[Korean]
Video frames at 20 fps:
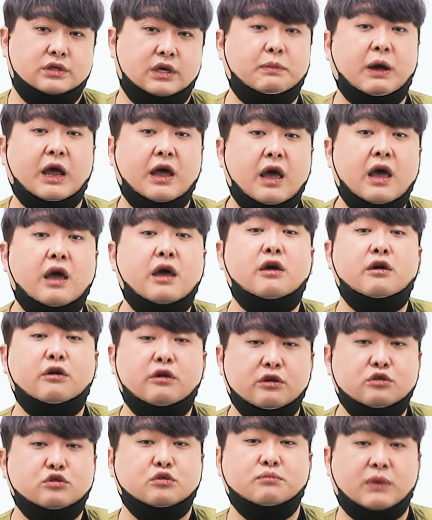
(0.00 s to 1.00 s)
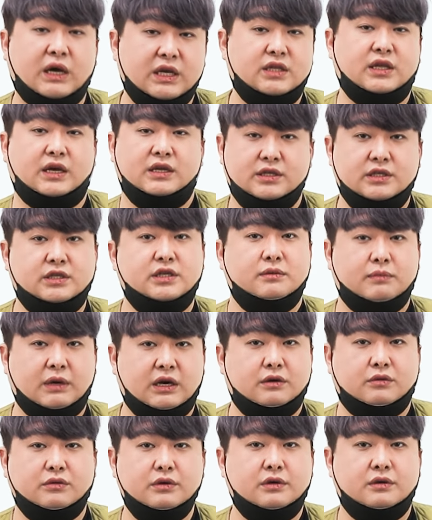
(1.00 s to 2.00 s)
제발 해외여행 좀 많이 다니시기
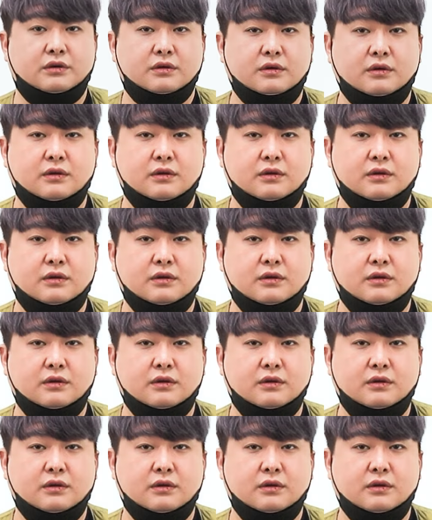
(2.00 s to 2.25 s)
바라고요.